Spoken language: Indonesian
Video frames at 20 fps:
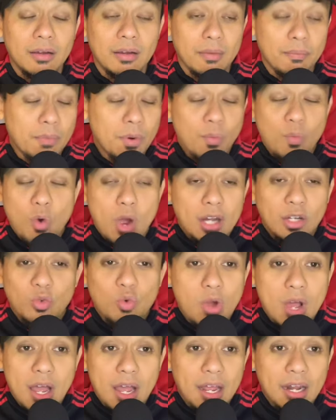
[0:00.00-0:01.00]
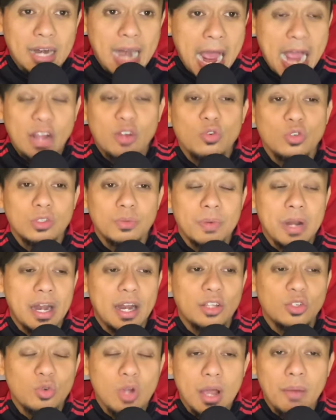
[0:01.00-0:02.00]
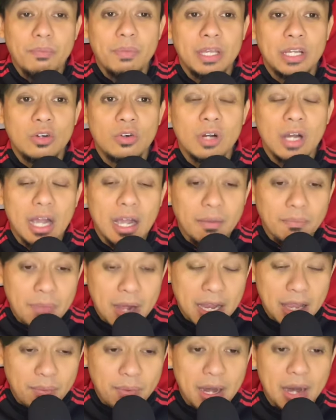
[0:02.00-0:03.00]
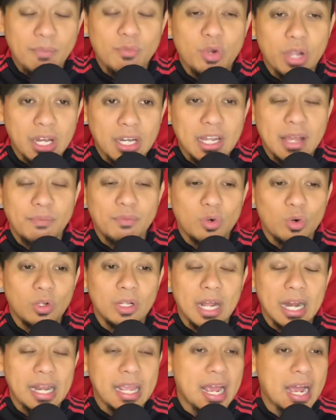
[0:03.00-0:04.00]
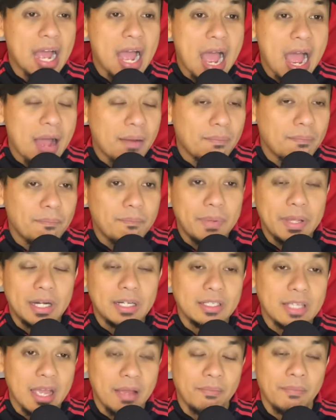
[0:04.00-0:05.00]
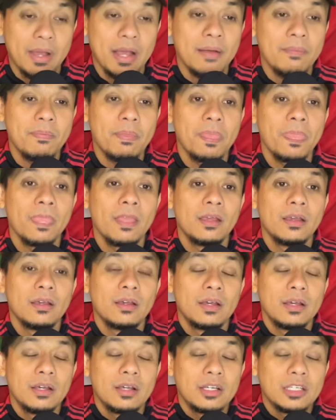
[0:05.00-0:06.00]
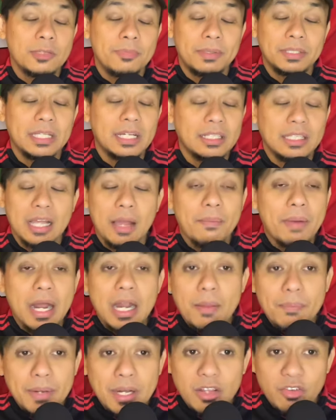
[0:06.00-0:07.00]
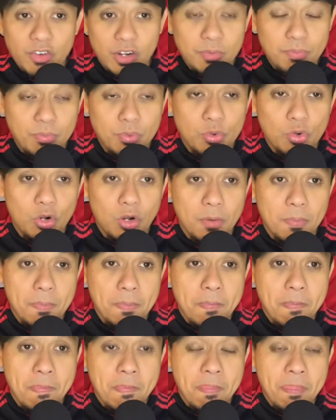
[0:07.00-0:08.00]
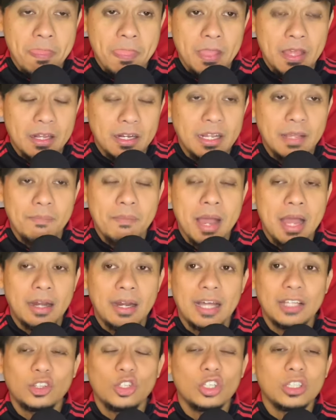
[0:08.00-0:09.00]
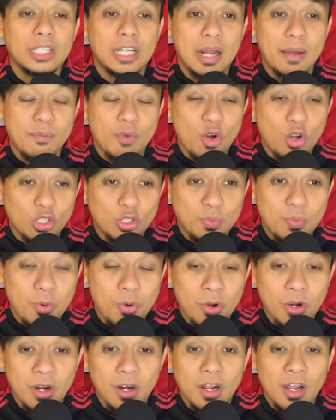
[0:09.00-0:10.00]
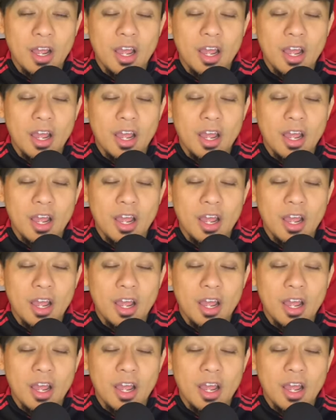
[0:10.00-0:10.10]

membuat gue ragu sebenarnya juga bingung bagaimana mungkin dia menurunkan yang hampir sama seperti ketika menghadapi Liverpool. Di mana Tottenham Hotspur